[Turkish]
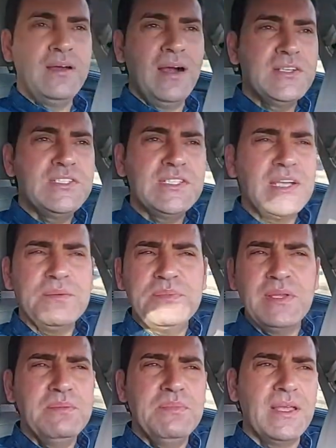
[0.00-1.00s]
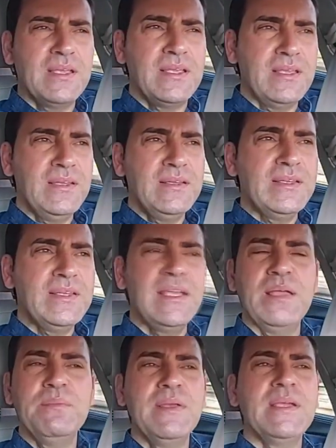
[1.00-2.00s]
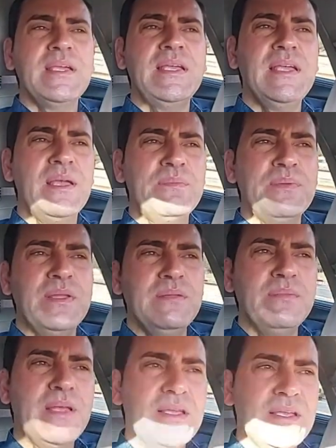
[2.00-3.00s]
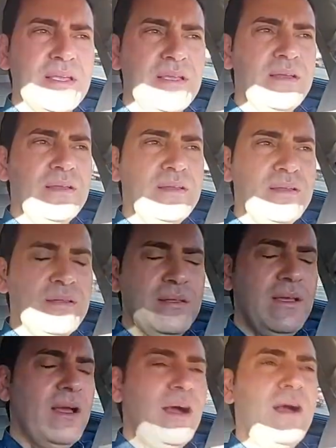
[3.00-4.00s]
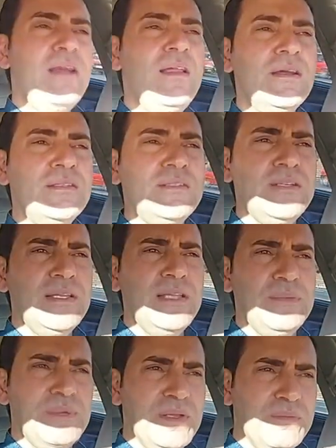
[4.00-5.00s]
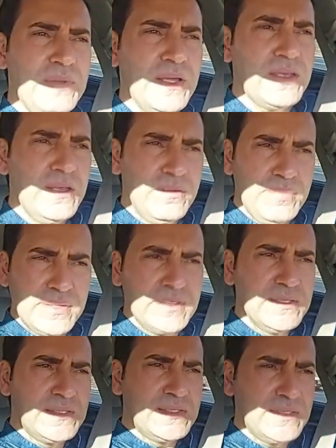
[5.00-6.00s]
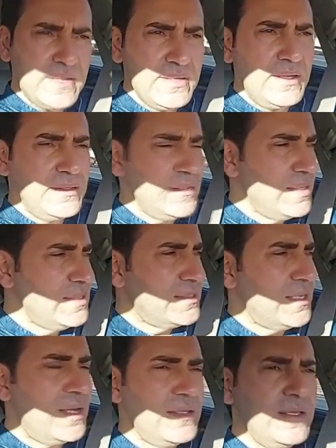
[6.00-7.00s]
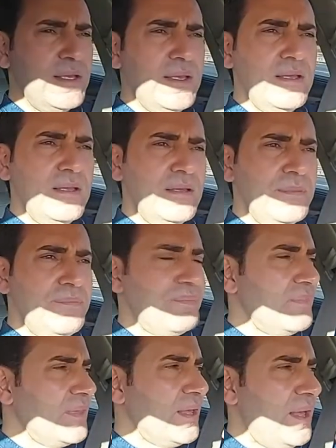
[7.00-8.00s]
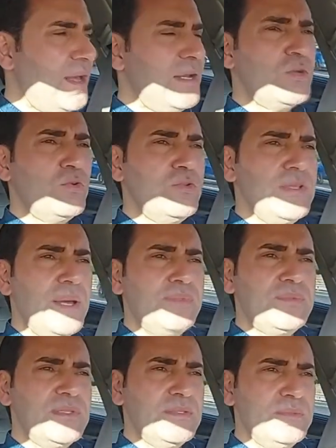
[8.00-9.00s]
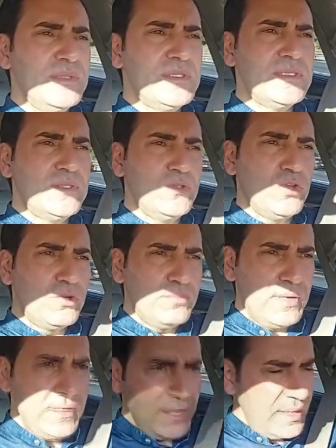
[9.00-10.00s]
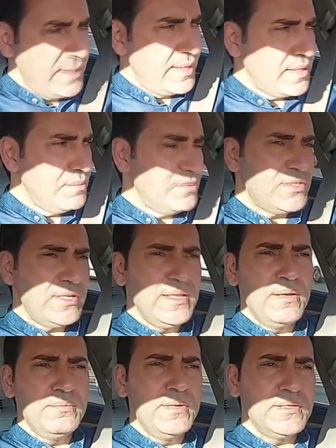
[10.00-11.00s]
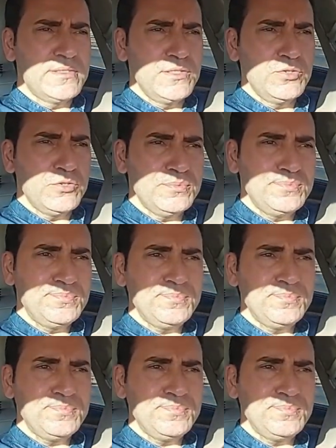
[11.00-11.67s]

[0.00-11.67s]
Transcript: acıkabilmek, yemek yiyebilmek, hal hatır edebilmek. Bakın sıradan insani her gün yaptığımız normal herhangi bir şeyden bahsediyorum.